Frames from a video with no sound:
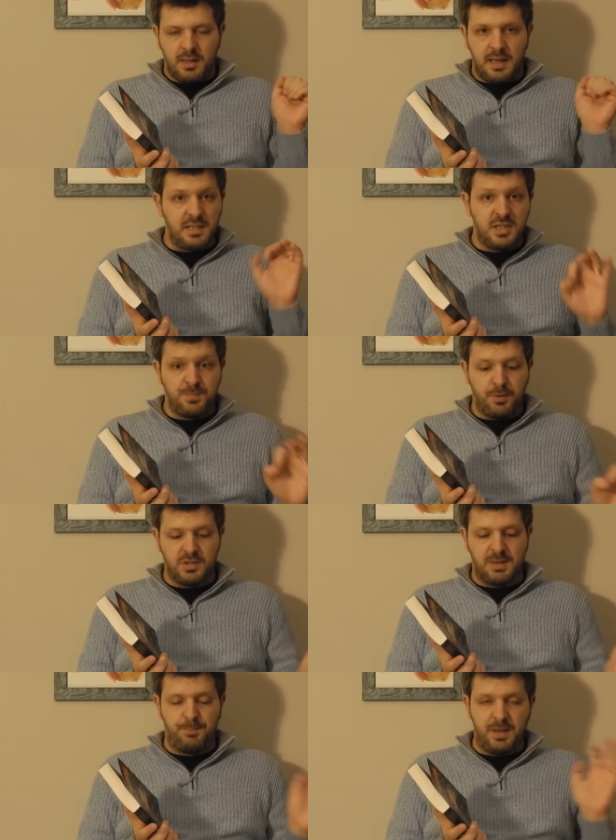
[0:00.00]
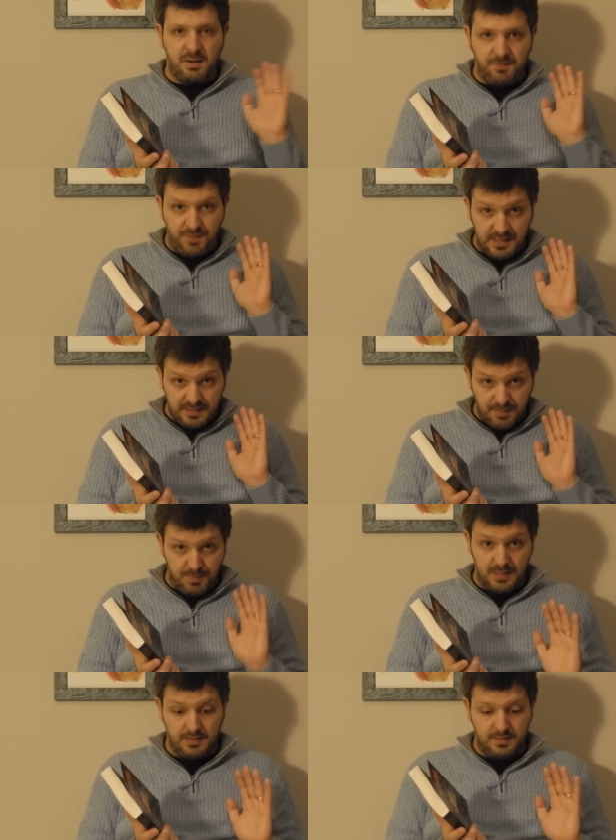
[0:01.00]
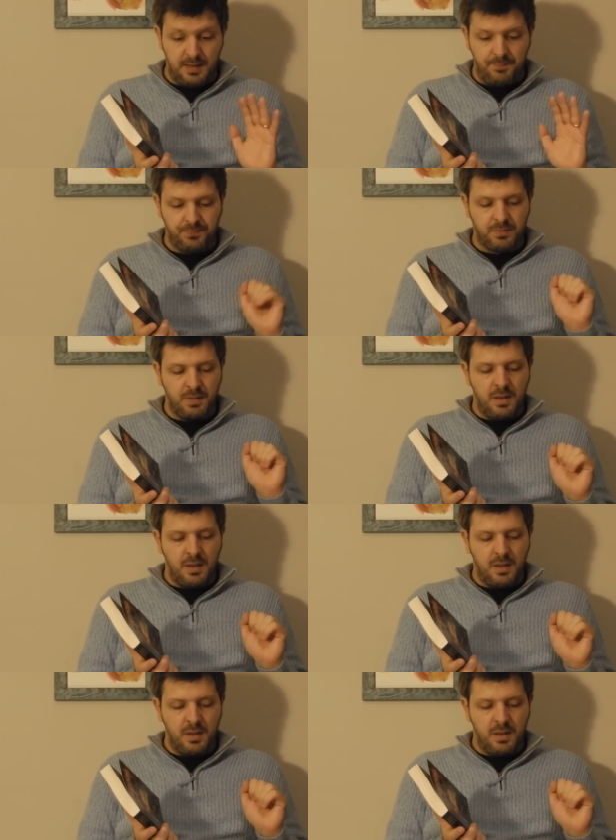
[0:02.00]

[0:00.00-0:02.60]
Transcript: e si sposa perfettamente